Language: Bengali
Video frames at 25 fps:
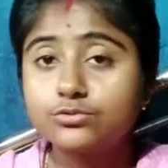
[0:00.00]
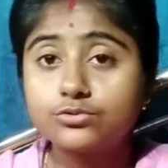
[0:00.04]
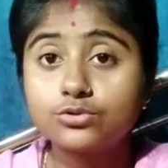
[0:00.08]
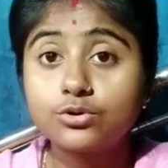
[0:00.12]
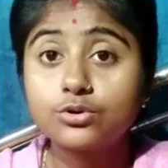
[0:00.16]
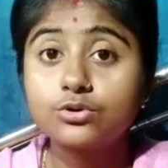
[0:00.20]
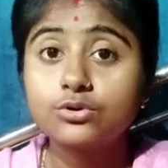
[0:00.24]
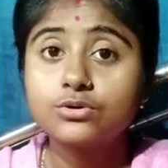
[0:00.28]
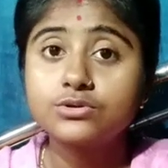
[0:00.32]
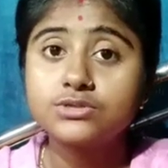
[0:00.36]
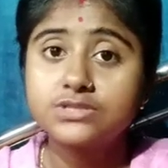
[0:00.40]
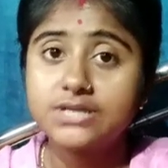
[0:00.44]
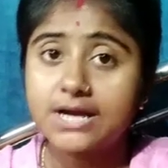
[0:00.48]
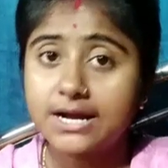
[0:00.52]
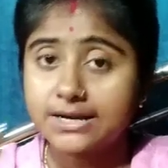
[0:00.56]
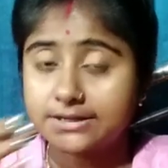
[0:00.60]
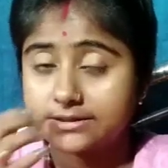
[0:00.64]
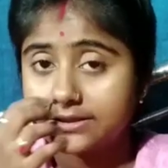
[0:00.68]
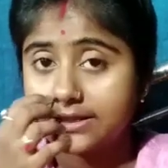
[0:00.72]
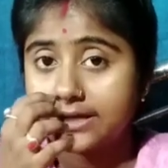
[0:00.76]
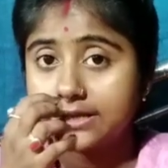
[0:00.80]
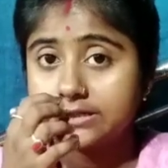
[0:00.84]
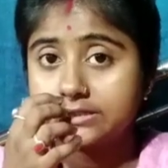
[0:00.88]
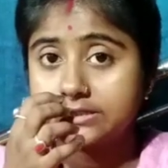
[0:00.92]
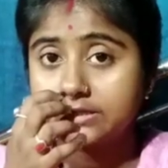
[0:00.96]
উঠোনও ঝাঁপ
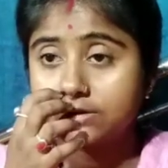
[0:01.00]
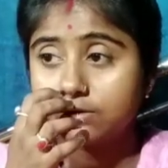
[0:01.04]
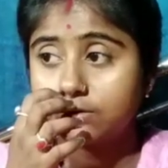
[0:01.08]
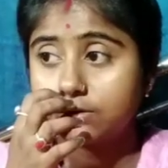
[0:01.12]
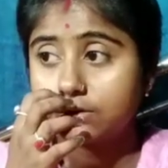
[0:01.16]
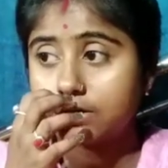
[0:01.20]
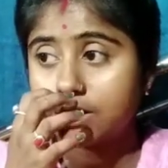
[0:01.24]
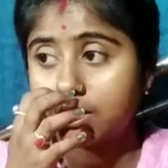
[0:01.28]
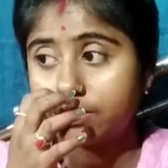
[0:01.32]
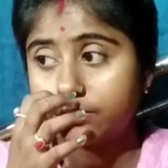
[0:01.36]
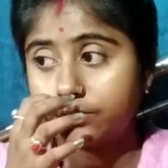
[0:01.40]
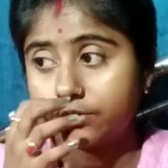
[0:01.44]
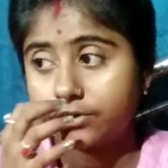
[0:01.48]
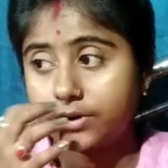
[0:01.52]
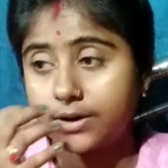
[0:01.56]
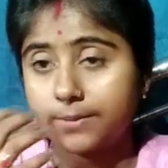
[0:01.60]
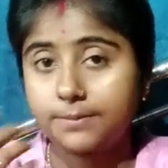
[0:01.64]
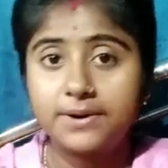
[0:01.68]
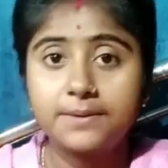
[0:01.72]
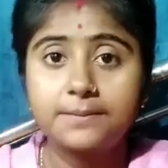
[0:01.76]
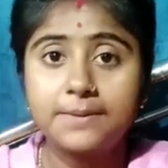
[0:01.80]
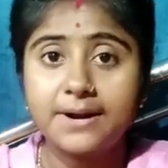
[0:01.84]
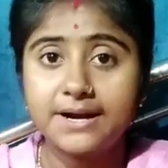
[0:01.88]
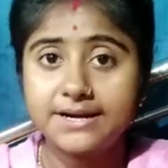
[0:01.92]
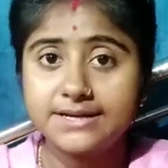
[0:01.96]
দেওয়া ছিল কারণ
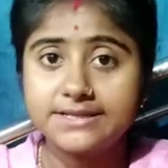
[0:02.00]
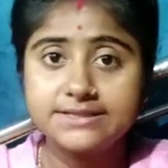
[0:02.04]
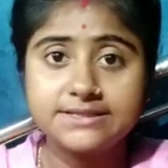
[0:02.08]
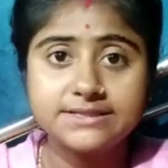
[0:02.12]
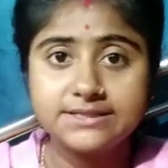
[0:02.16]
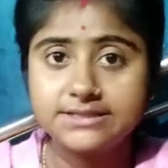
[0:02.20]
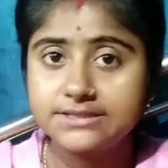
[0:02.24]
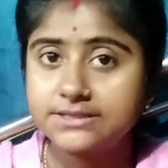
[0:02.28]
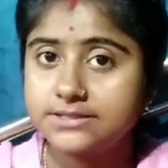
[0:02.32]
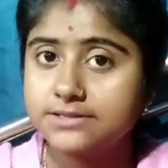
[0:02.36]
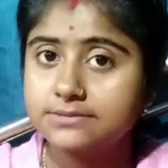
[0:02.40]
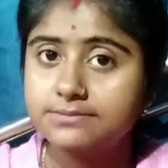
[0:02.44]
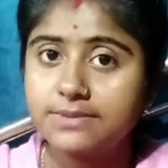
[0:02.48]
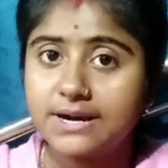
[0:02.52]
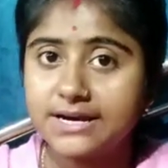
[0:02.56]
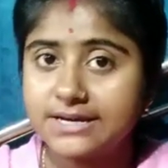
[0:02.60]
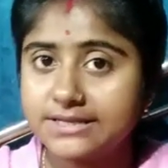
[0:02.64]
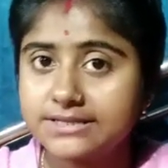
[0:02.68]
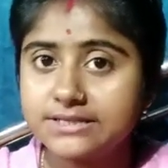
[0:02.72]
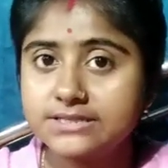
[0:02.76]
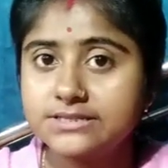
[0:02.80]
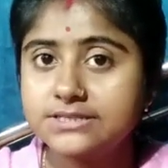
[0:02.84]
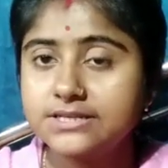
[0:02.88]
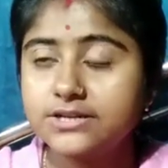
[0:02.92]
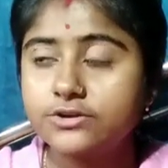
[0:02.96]
আমার বাড়ির দিদি
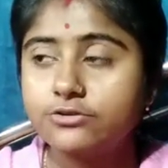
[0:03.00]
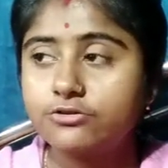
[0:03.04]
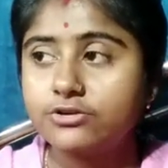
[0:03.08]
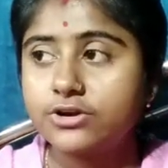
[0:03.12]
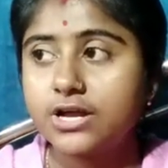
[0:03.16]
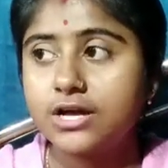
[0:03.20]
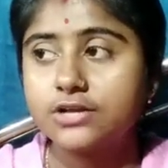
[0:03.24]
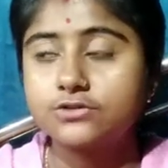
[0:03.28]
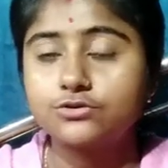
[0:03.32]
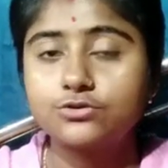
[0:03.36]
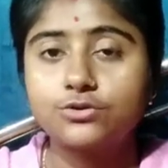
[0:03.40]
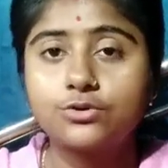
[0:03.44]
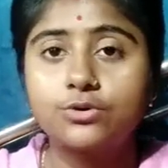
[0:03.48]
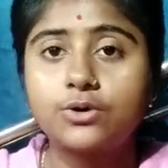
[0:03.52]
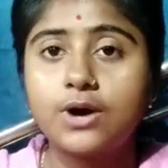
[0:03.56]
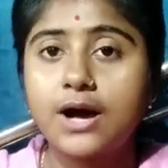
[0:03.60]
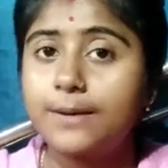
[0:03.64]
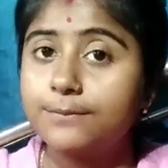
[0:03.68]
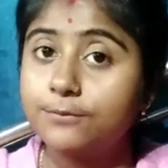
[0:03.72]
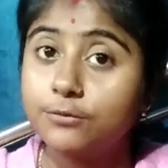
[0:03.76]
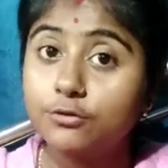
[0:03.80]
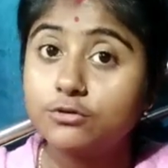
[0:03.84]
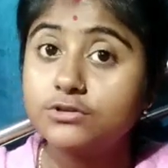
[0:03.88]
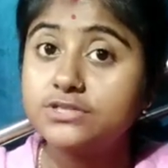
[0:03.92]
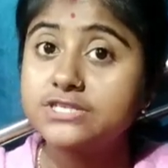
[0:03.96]
বাড়িতে ছিল না তো
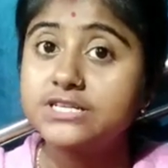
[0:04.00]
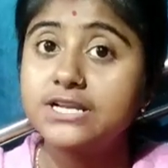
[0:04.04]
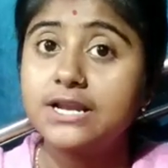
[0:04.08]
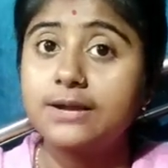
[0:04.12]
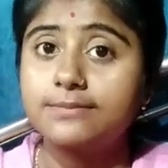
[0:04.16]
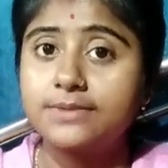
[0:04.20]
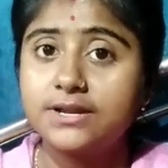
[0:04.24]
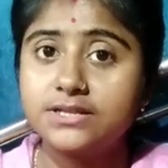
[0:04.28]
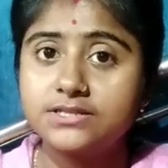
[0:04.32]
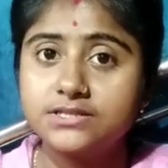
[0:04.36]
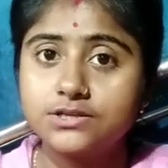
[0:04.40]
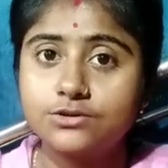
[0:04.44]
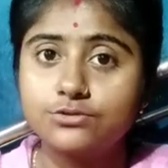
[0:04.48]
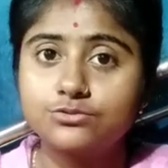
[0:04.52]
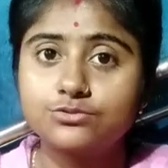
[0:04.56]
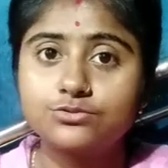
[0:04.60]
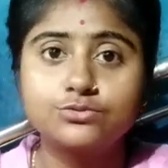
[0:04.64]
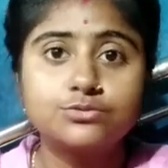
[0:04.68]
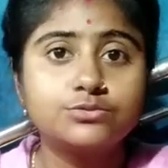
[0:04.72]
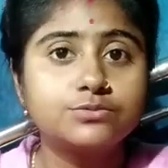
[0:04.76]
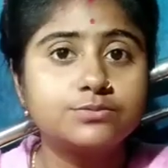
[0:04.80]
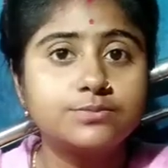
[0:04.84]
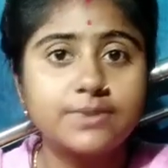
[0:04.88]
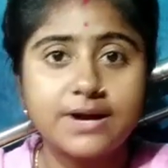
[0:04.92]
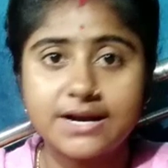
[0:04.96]
আমিও ছিলাম না যেহেতু
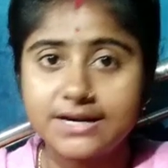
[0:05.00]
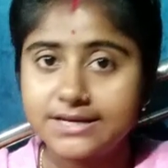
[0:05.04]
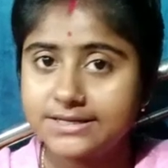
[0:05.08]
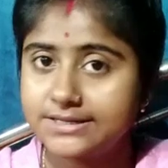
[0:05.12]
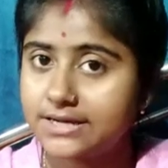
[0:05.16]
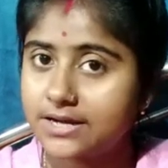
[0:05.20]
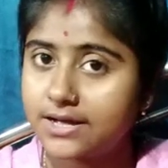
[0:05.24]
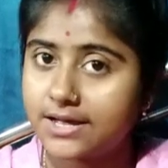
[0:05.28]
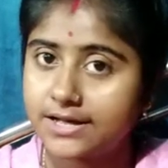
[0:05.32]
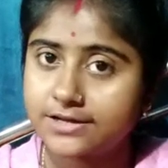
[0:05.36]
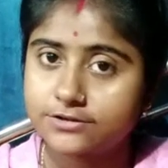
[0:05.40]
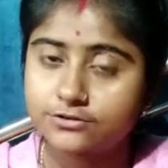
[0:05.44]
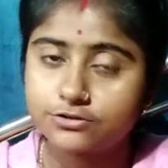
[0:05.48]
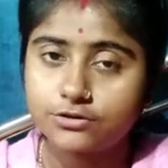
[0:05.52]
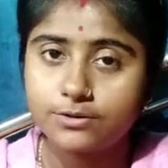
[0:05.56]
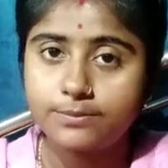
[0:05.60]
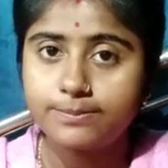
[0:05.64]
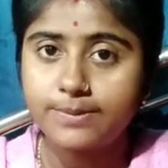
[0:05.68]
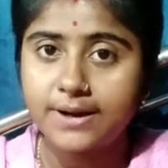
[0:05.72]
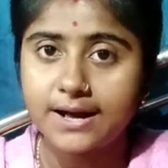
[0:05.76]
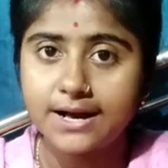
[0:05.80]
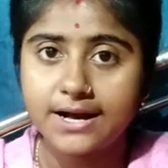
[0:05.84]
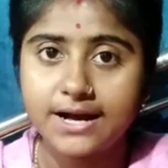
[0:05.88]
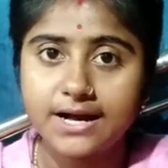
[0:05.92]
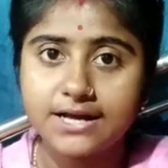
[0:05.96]
বাড়িটা একদম
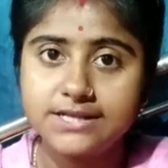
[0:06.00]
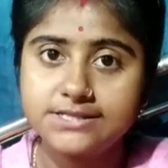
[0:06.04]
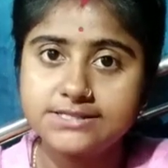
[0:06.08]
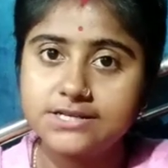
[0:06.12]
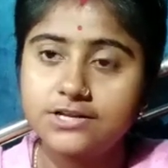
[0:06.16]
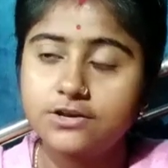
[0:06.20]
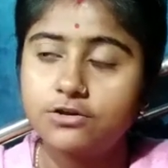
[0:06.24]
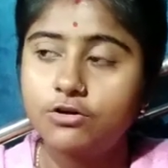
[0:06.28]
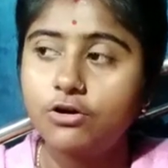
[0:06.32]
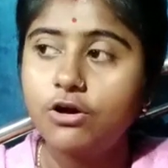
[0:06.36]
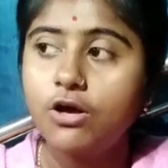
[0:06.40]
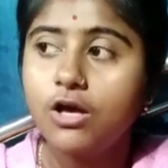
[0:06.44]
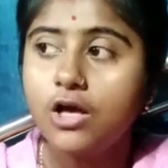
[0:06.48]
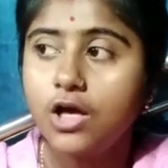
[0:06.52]
ফাঁকাই ছিল ছিল